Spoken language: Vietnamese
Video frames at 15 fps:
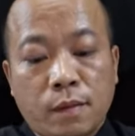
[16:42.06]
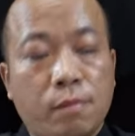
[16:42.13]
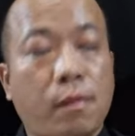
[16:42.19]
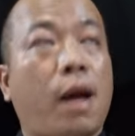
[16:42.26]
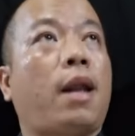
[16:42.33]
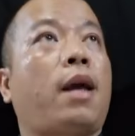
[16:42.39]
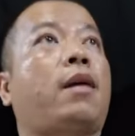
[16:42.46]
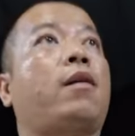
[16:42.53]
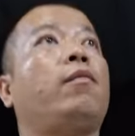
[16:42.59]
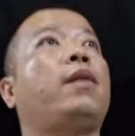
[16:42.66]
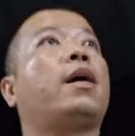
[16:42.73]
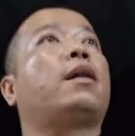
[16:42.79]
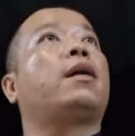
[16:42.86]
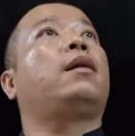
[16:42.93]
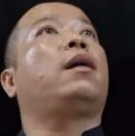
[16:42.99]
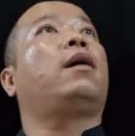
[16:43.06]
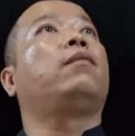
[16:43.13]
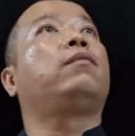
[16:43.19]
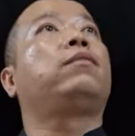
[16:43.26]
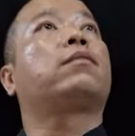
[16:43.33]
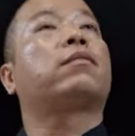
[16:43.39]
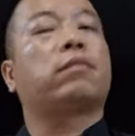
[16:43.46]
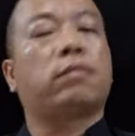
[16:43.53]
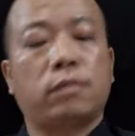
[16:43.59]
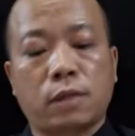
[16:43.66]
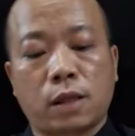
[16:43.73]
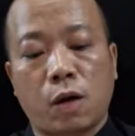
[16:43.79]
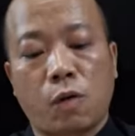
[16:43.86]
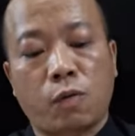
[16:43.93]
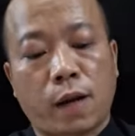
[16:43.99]
mà lại không biết đến ông
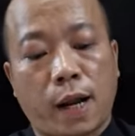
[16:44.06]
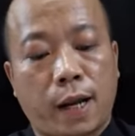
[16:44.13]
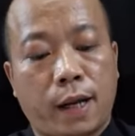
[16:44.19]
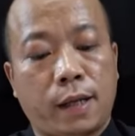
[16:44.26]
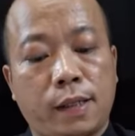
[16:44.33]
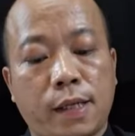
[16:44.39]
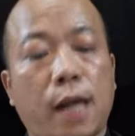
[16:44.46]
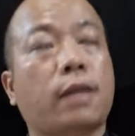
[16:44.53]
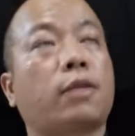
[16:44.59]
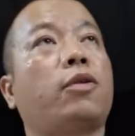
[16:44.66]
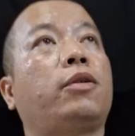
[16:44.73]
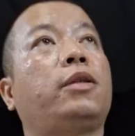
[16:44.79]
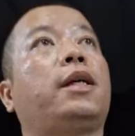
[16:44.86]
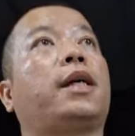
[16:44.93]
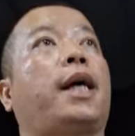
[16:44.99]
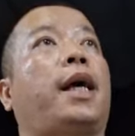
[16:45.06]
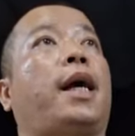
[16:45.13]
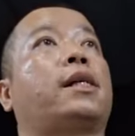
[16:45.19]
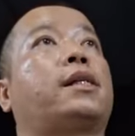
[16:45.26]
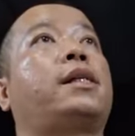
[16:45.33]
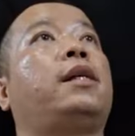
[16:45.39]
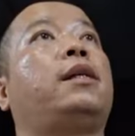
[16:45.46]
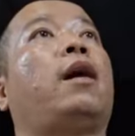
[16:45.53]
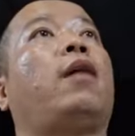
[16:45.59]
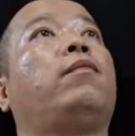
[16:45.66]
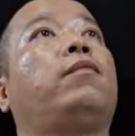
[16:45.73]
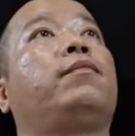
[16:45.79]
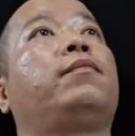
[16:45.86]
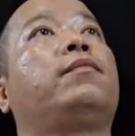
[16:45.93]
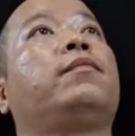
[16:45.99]
câu này nhắc cho những kẻ xin
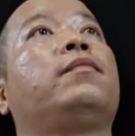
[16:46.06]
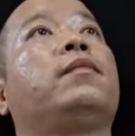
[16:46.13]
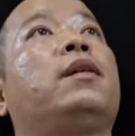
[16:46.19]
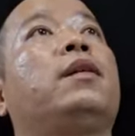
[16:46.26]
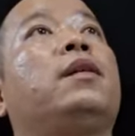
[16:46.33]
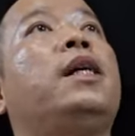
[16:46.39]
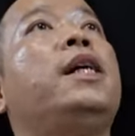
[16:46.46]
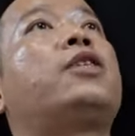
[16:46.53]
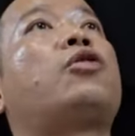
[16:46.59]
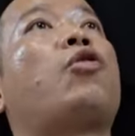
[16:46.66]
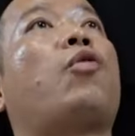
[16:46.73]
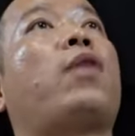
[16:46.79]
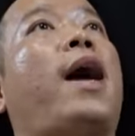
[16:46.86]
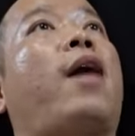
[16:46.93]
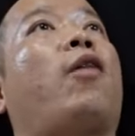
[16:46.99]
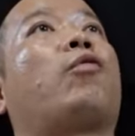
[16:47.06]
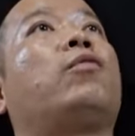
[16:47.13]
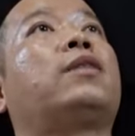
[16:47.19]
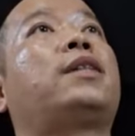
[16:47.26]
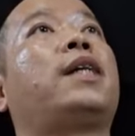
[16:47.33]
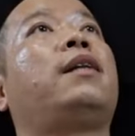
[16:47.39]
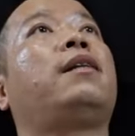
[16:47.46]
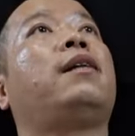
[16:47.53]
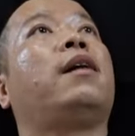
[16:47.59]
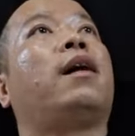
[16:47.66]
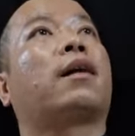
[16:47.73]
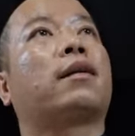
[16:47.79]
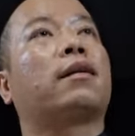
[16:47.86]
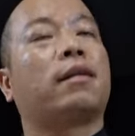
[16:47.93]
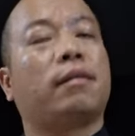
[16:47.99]
ông đi chỗ nào cũng xin
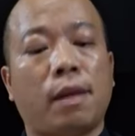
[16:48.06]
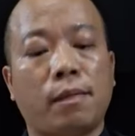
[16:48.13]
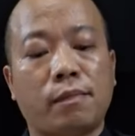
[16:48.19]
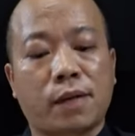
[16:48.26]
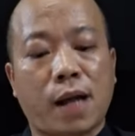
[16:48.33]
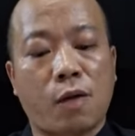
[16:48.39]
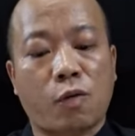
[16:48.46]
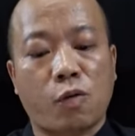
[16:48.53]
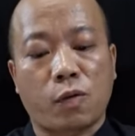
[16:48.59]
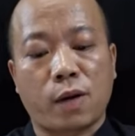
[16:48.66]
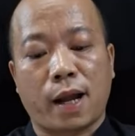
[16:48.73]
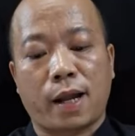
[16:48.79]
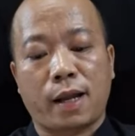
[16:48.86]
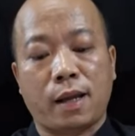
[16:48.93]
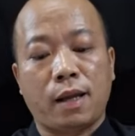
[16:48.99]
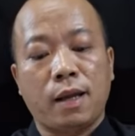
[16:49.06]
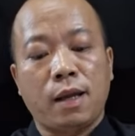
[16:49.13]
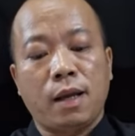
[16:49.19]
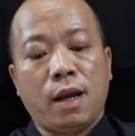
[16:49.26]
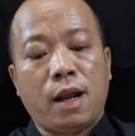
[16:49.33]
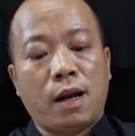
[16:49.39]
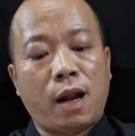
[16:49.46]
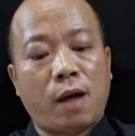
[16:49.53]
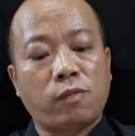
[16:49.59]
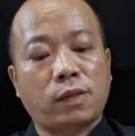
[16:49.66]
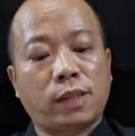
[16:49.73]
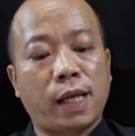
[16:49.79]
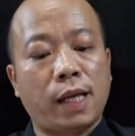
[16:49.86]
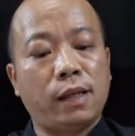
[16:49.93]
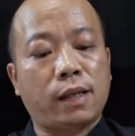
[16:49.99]
được mâm cao cỗ đầy lòng
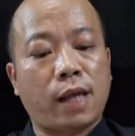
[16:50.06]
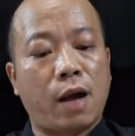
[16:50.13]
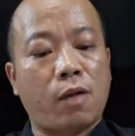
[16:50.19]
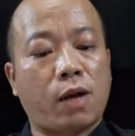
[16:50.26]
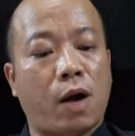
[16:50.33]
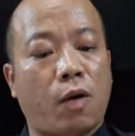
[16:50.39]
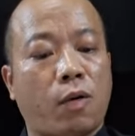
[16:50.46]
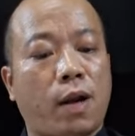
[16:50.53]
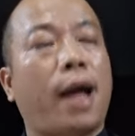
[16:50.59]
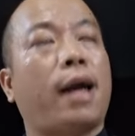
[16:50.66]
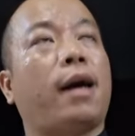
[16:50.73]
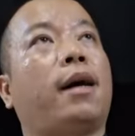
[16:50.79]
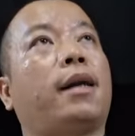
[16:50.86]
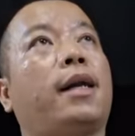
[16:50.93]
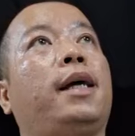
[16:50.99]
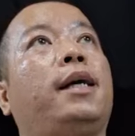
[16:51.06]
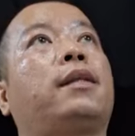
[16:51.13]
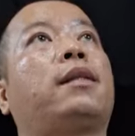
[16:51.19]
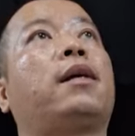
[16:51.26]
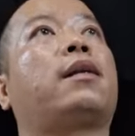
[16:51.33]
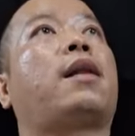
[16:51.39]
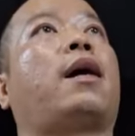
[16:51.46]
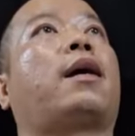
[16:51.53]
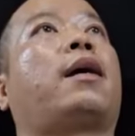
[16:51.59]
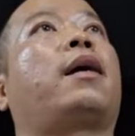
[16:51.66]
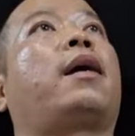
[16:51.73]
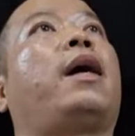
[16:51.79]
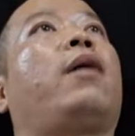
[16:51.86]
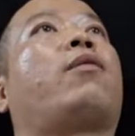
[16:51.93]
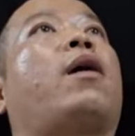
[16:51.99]
xin kêu cầu lại ở đây tức là
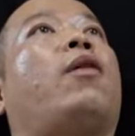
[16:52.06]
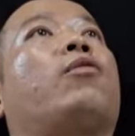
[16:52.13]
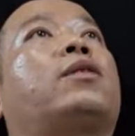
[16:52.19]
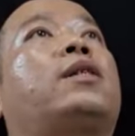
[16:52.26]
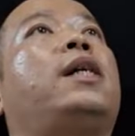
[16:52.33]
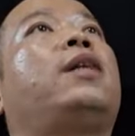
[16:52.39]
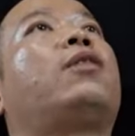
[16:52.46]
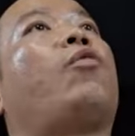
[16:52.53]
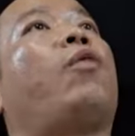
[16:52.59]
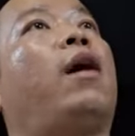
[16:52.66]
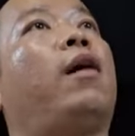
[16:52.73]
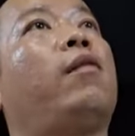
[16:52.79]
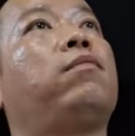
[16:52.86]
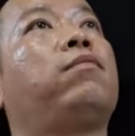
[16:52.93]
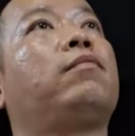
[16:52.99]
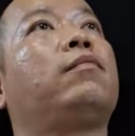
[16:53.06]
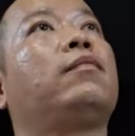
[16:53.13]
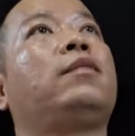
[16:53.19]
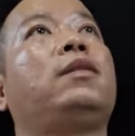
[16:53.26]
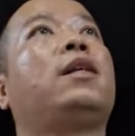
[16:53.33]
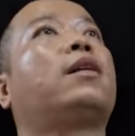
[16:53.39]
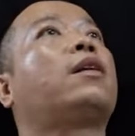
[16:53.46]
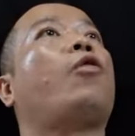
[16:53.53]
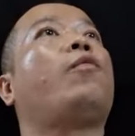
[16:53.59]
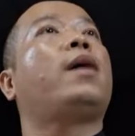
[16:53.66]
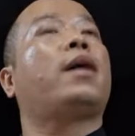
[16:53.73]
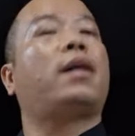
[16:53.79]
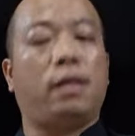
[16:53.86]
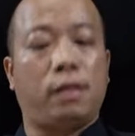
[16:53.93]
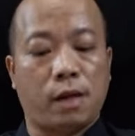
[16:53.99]
kêu cầu xin của ông nhưng đâu
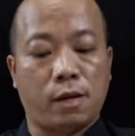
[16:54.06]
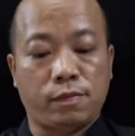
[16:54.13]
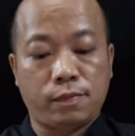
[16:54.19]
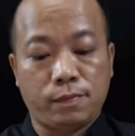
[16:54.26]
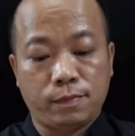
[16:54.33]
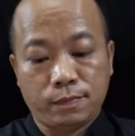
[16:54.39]
biết đến ông